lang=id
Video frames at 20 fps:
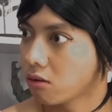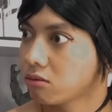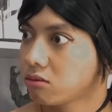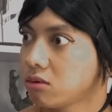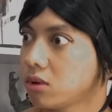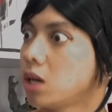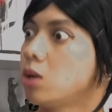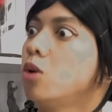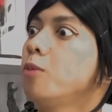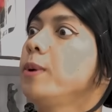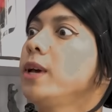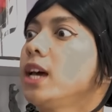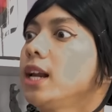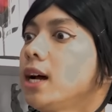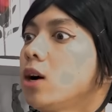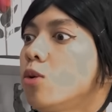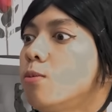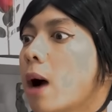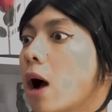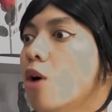kamu pikir
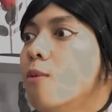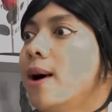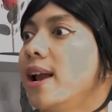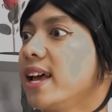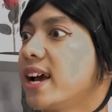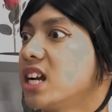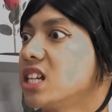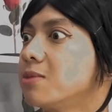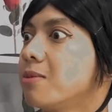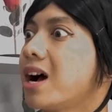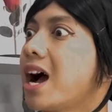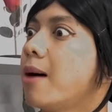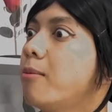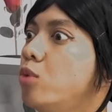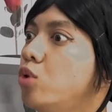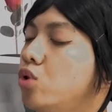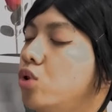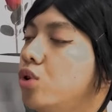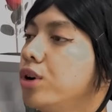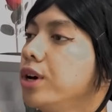aku mau balikan sama
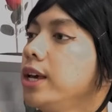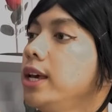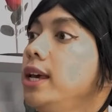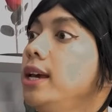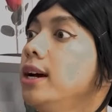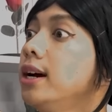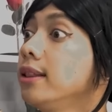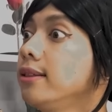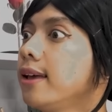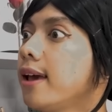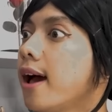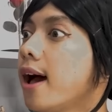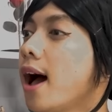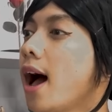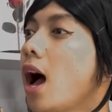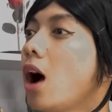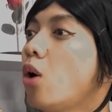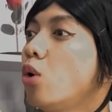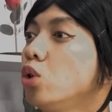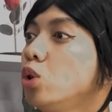kamu ingat ya
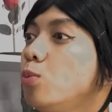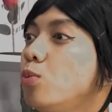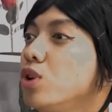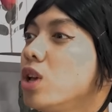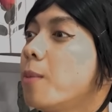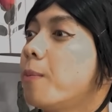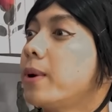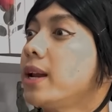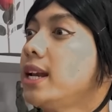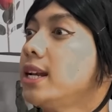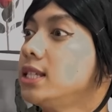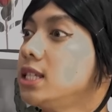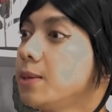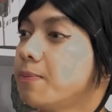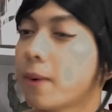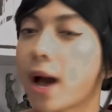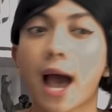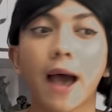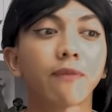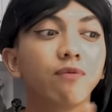aku tuh punya prinsip
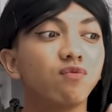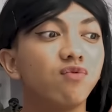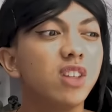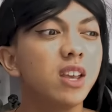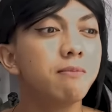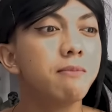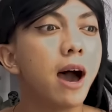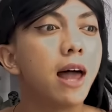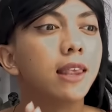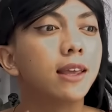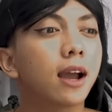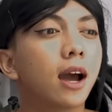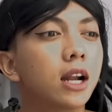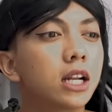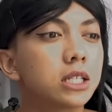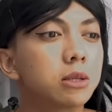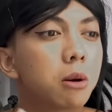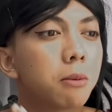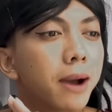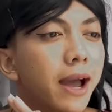anti balikan
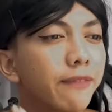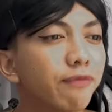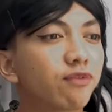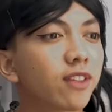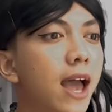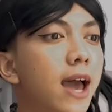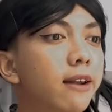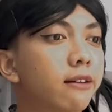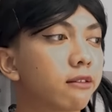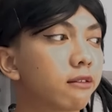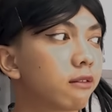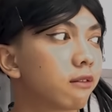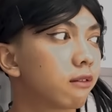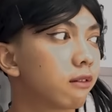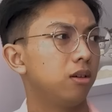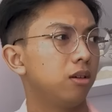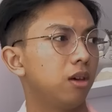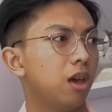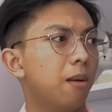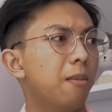sama mantan
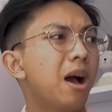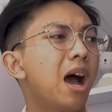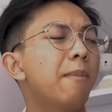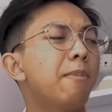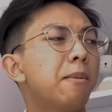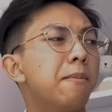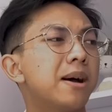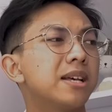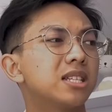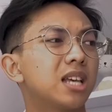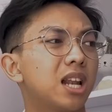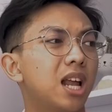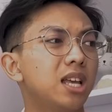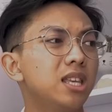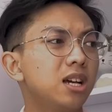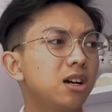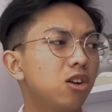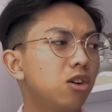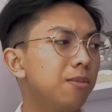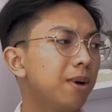ya emang apa masalahnya
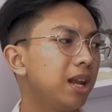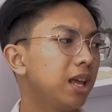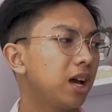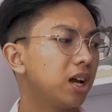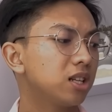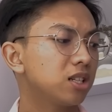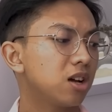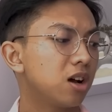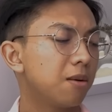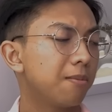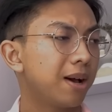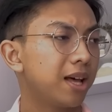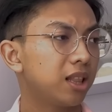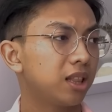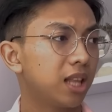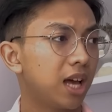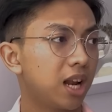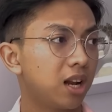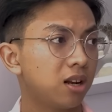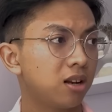kalau balikan sama
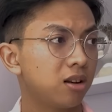mantan